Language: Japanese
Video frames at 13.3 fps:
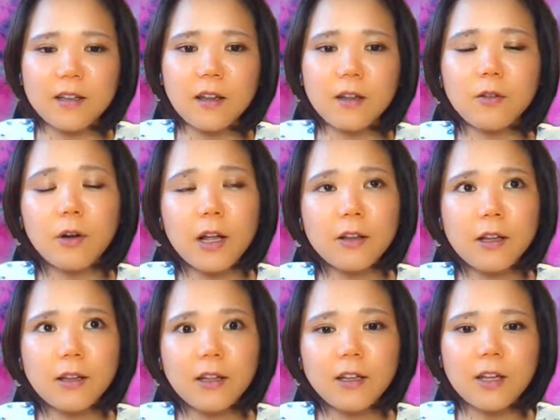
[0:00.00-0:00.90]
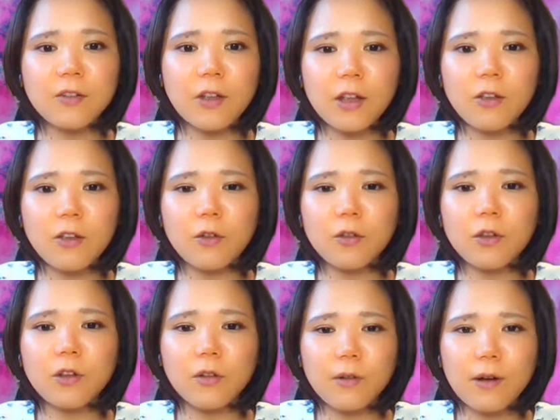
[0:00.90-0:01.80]
で、トランスサタニアの影響っ
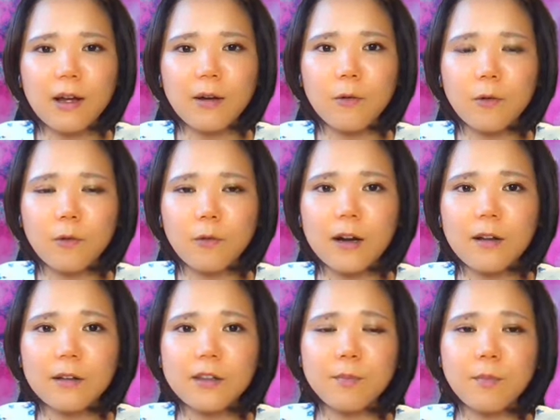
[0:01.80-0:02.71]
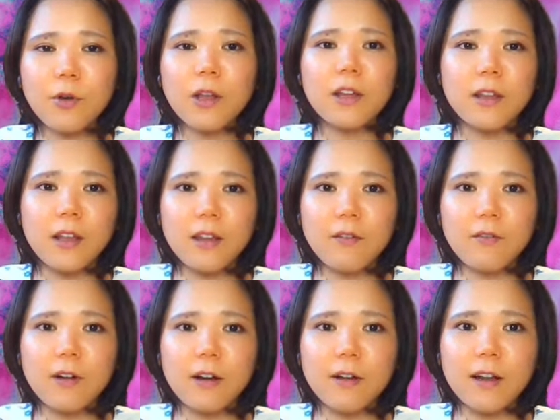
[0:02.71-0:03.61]
ていうのは、こう、ちっぽけなね、
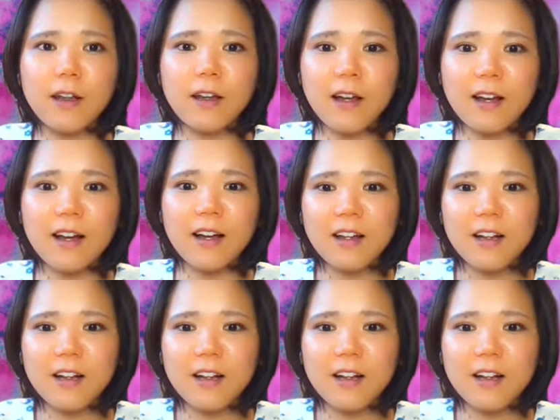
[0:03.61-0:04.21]
我々が、